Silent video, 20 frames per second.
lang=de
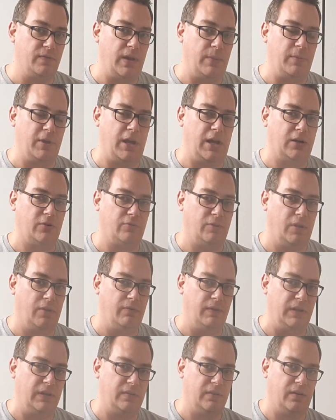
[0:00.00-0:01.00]
Wir haben ja aktuell
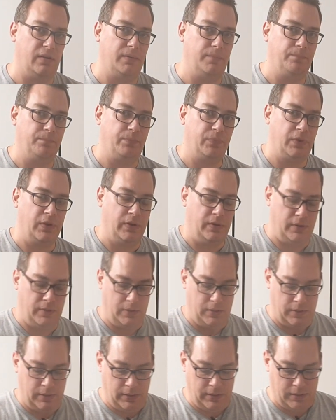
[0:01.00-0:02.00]
Winter.
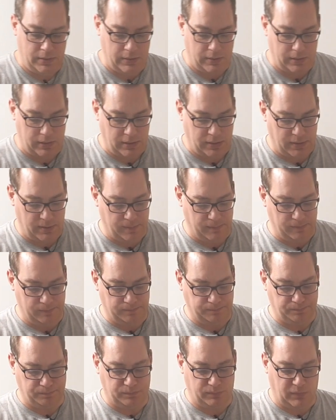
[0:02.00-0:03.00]
Ähm,
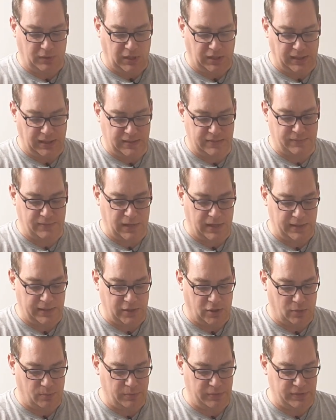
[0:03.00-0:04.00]
dann geht es vielleicht
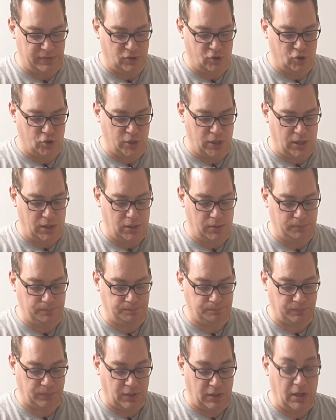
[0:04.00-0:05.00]
auch ein bisschen schneller.
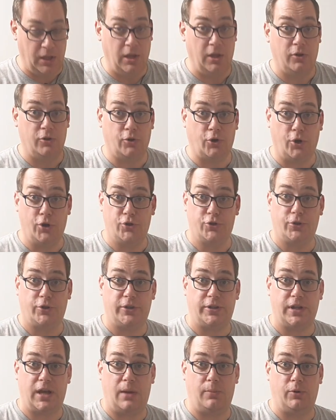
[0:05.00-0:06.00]
Täuscht
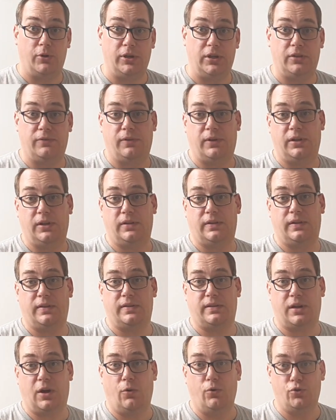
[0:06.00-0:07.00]
euch da aber nicht, wenn ihr
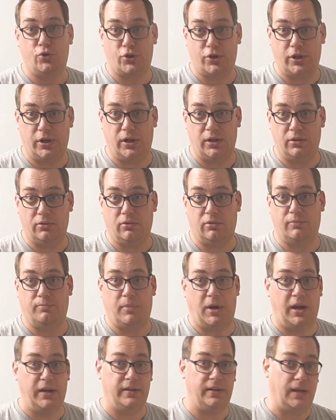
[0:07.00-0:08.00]
das rausstellt und
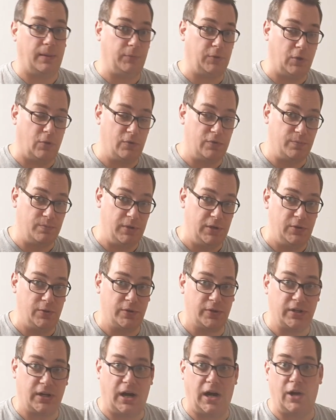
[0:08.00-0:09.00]
meint, ihr habt draußen
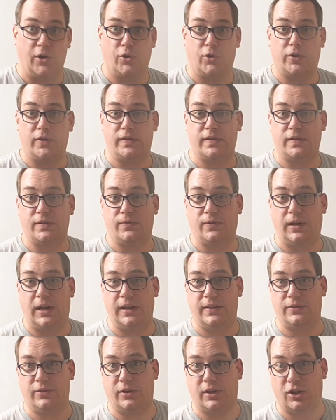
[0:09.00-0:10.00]
Minusgrad oder es ist
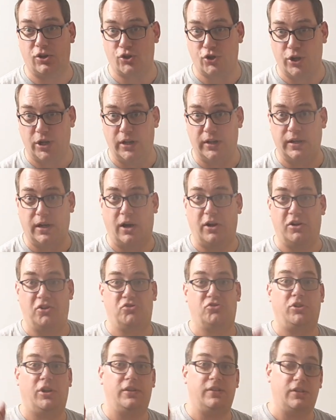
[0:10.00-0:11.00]
vielleicht sogar Schnee da und
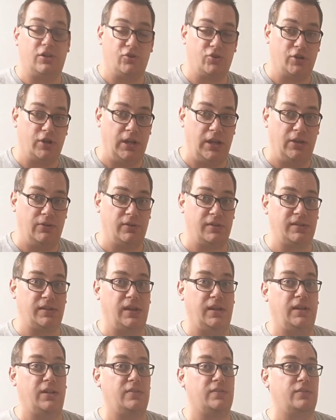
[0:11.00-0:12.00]
ich stelle es in Schnee und es
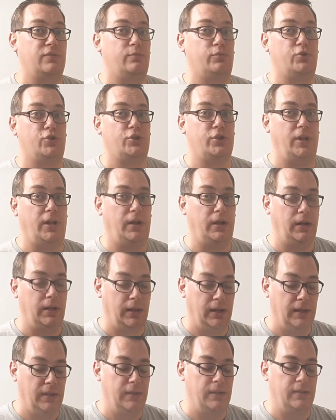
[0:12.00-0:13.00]
geht dann super schnell.
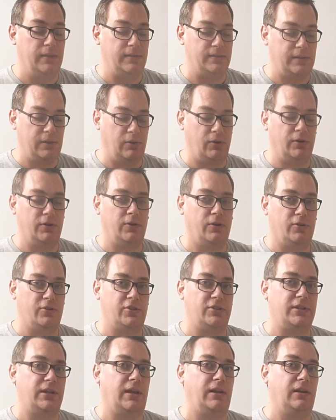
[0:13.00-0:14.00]
Es dauert doch
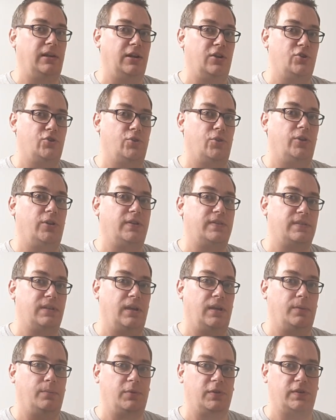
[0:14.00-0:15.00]
eine ganz schöne
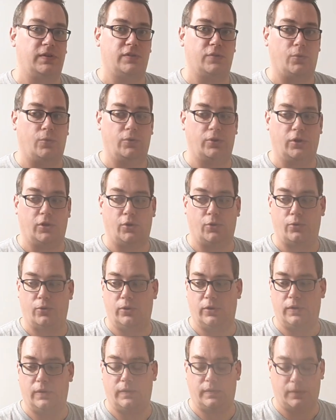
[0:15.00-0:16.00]
Zeit, bis es
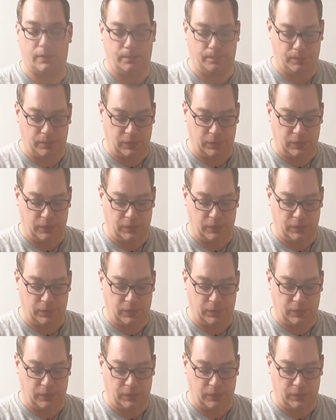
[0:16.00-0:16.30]
runtergekühlt ist.